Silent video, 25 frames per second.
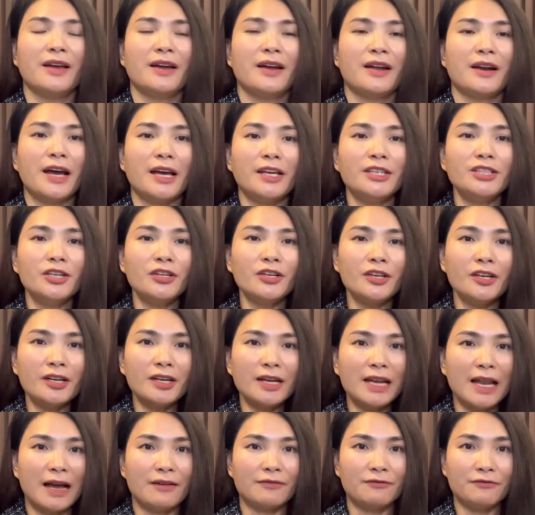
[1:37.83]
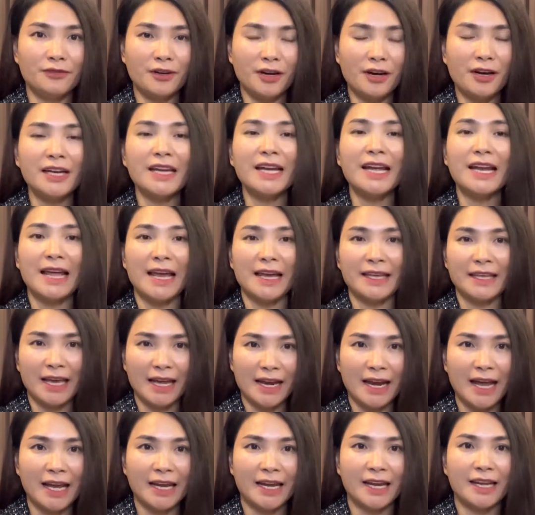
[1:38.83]
Đấy, cho nên là với cái làn da
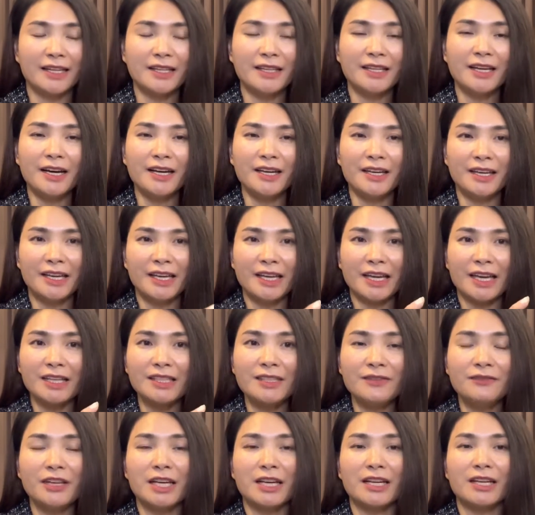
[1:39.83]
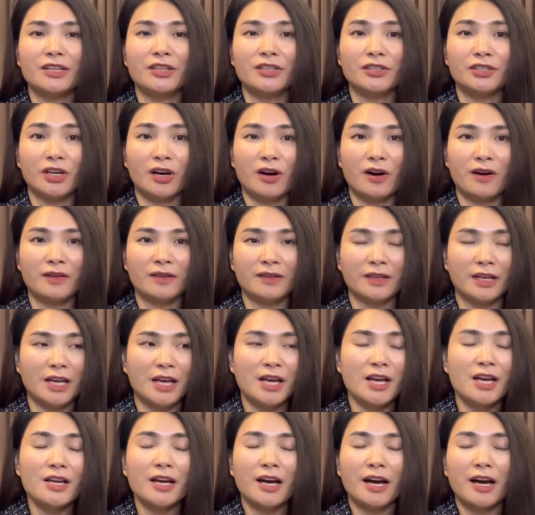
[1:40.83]
này thì cái việc lựa chọn
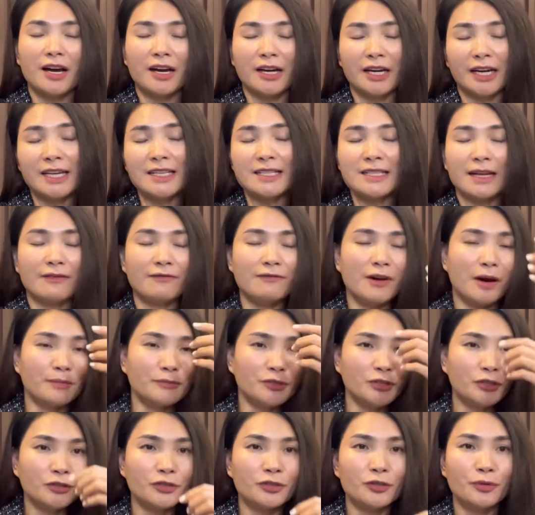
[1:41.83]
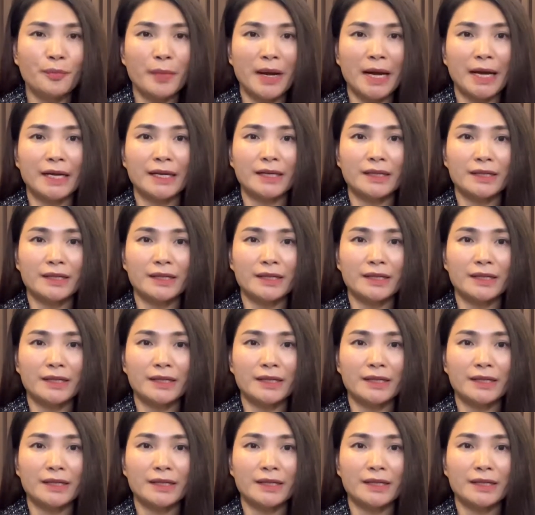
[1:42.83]
à, cái sản phẩm sữa rửa mặt